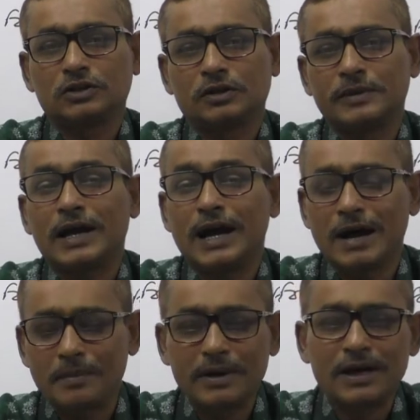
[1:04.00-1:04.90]
হবে
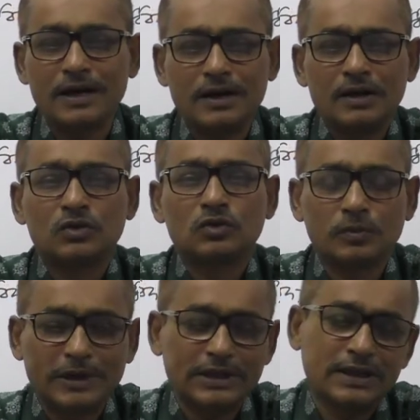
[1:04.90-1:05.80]
আমরা
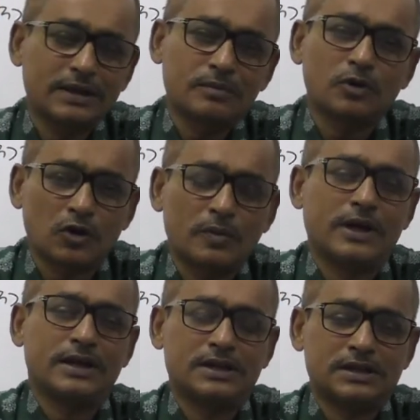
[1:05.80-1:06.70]
তোমাদের বড়
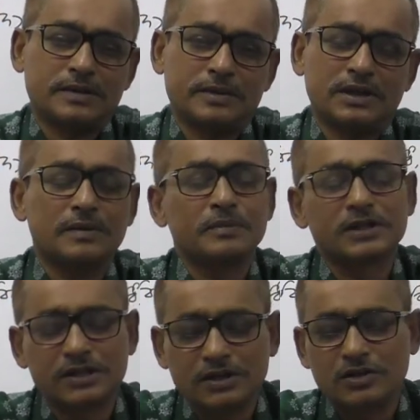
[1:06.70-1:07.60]
ভাই হিসাবে কিংবা
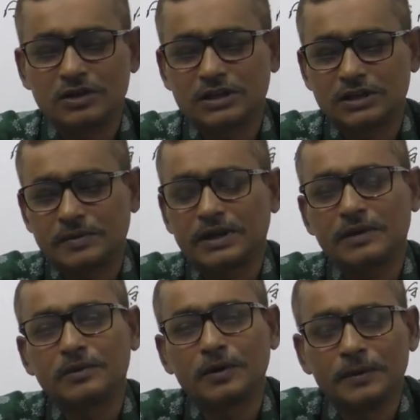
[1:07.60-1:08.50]
শিক্ষক হিসাবে
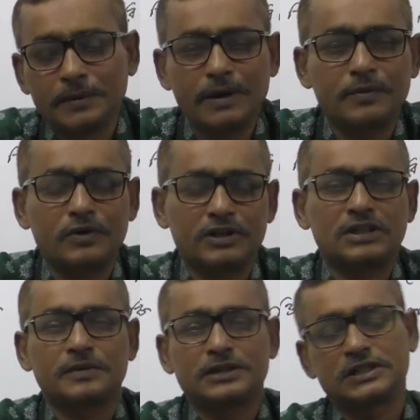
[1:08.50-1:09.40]
কিংবা অভিভাবক
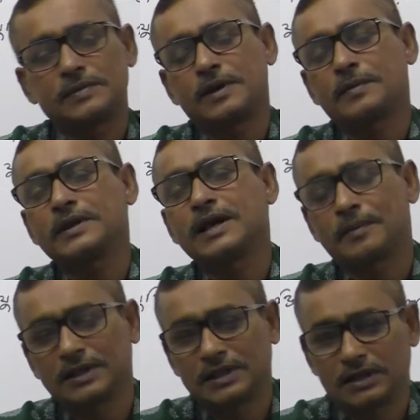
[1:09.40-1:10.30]
হিসাবে যেভাবেই
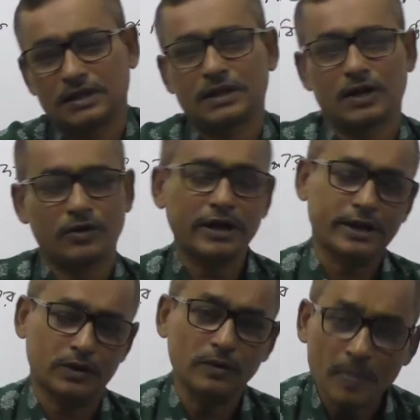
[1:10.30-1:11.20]
আমাদেরকে নেও না
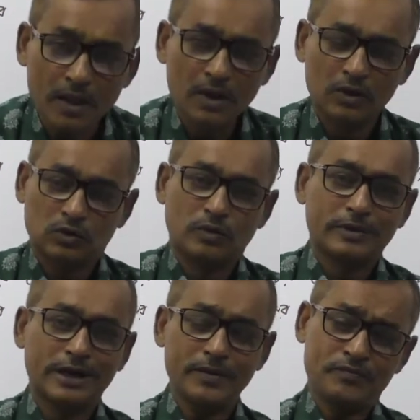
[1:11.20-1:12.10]
কেন
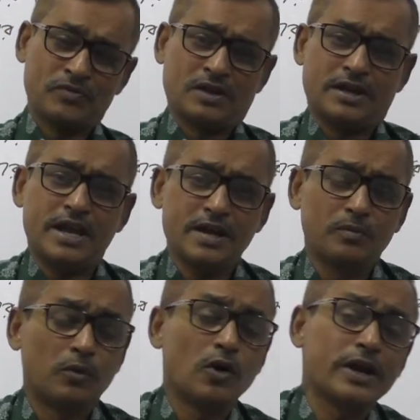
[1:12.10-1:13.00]
তোমরা এই
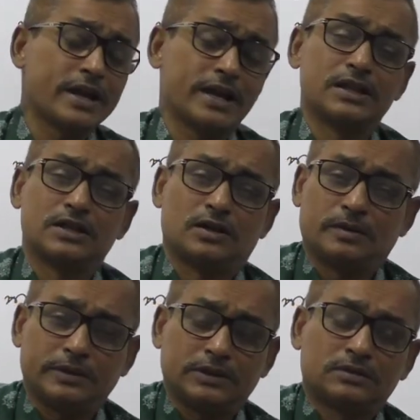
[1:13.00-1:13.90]
বই কিনতে
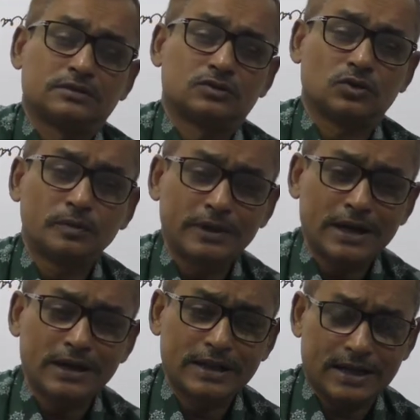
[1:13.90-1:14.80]
হবে তোমরা
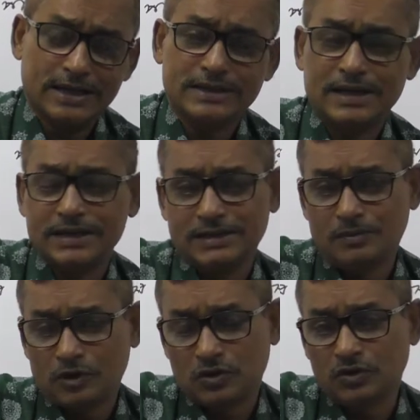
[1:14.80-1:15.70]
দেখা যায় যে
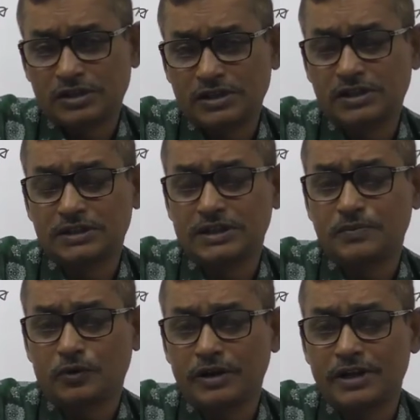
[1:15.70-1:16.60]
বছর শেষে যেই
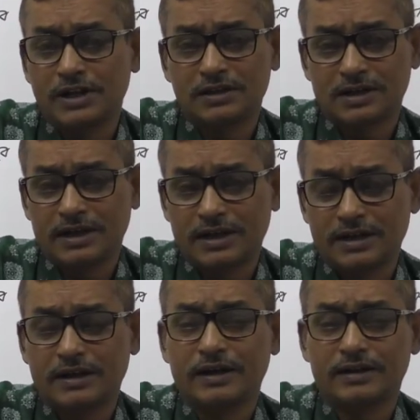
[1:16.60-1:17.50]
পরীক্ষার সারে
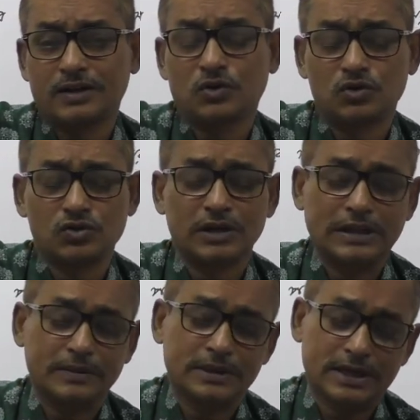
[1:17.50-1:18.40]
একটা ঘোষণা
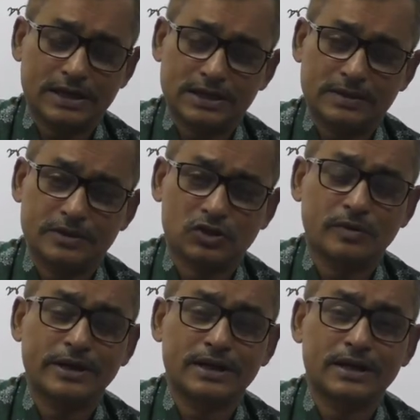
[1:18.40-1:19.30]
দেবে দেখা যাবে
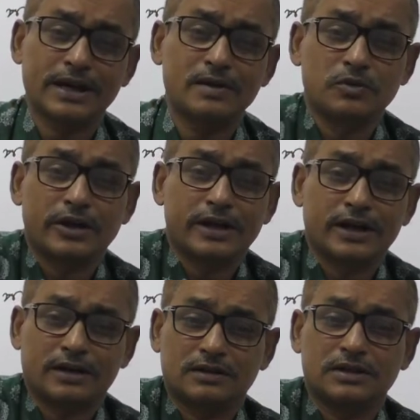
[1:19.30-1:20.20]
সবাই একটা গাইড বই
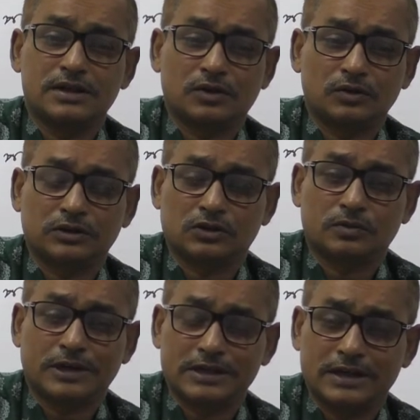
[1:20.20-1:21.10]
কেনার চিন্তা করতেছে
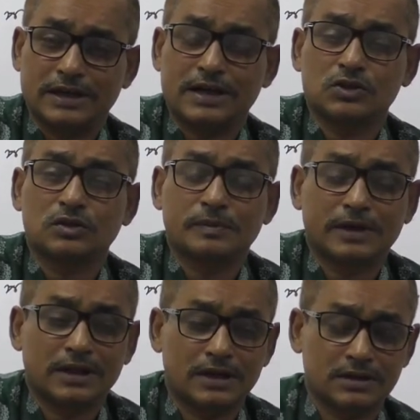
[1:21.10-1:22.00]
বাজারে কাজল
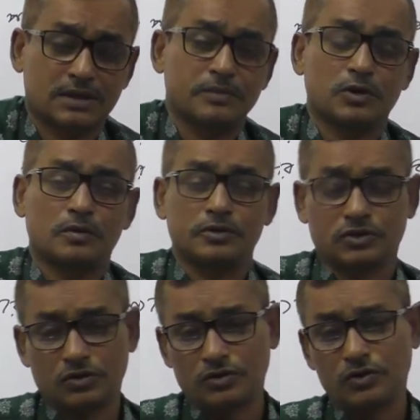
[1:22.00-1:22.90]
ব্রাদার্স কিংবা
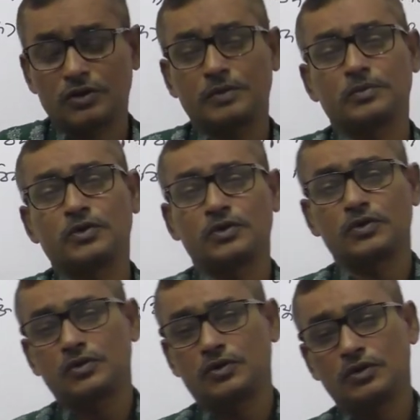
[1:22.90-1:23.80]
অবিস্মরণীয় কিংবা
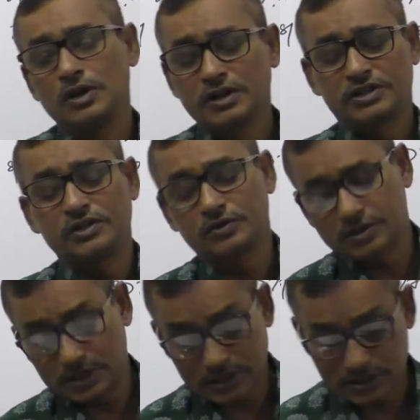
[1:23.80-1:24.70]
অন্যান্য শিওর
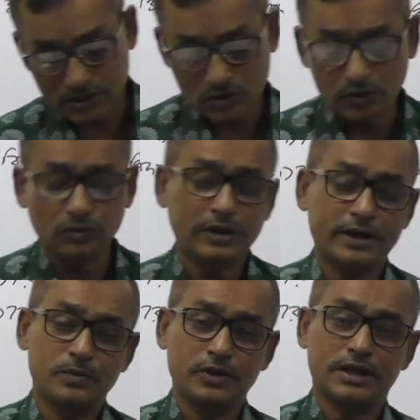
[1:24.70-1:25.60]
সাকসেস কত গাইড
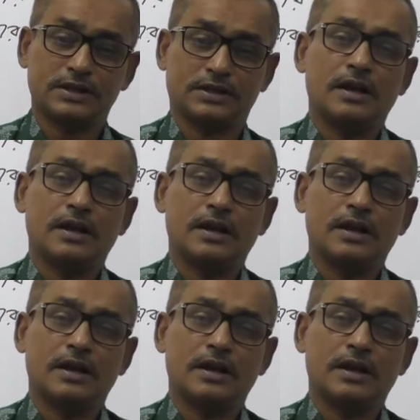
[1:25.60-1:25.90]
বই আছে